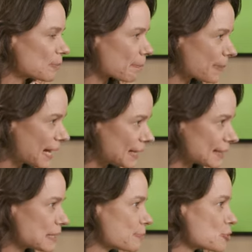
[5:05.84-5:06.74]
é uma pele,
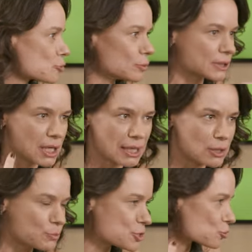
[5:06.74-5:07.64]
cada pessoa tem
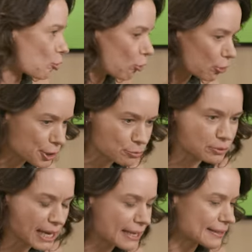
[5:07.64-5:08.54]
ali um histórico
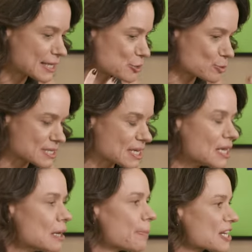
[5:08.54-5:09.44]
né, e tem as suas
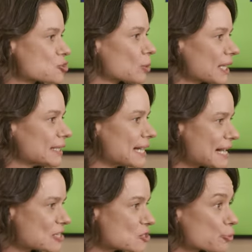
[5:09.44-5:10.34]

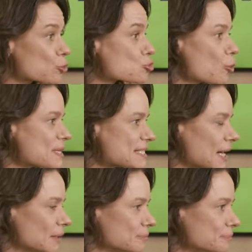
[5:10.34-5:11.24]
particularidades. Por onde
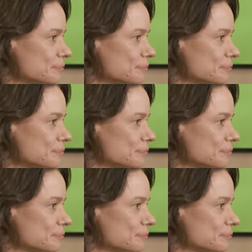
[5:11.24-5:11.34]
começar?